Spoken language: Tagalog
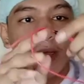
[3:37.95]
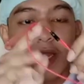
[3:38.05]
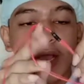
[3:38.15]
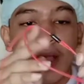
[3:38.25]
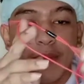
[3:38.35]

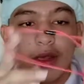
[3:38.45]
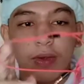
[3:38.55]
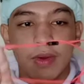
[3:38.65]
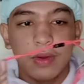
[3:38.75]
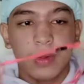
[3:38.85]
ginagamit
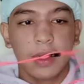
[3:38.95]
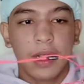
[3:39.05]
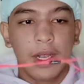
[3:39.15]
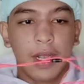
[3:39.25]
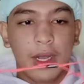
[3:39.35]
yung
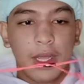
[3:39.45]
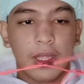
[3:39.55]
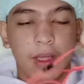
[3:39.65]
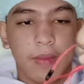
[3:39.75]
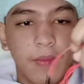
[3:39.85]

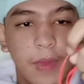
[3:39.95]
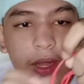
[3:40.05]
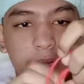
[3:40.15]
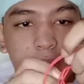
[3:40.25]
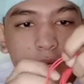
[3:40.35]
ito,
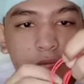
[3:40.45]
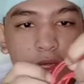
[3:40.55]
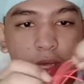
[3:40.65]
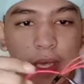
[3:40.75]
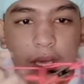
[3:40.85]
parang ano siya.